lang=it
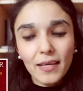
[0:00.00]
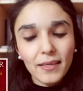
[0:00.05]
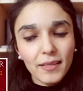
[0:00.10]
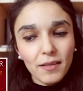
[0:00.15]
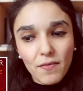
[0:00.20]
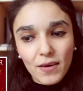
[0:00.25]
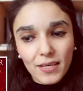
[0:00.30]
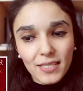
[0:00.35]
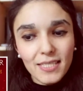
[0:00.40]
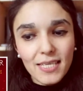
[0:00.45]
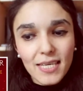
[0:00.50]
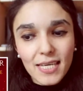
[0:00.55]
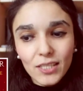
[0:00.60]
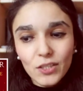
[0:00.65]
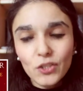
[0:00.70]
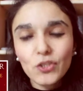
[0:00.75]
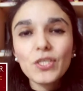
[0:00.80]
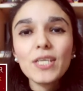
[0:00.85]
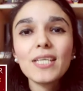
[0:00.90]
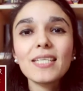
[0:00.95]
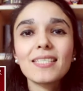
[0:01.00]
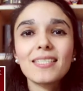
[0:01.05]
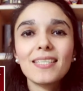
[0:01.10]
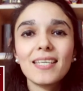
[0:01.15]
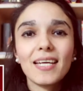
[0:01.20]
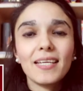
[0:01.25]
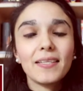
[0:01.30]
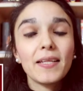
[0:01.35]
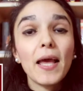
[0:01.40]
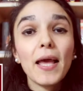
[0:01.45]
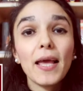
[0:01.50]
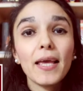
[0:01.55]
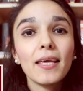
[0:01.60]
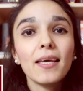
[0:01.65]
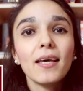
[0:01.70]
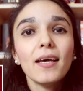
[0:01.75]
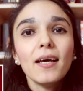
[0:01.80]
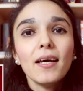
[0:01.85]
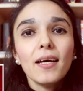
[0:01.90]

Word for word: ai diversi registri dei,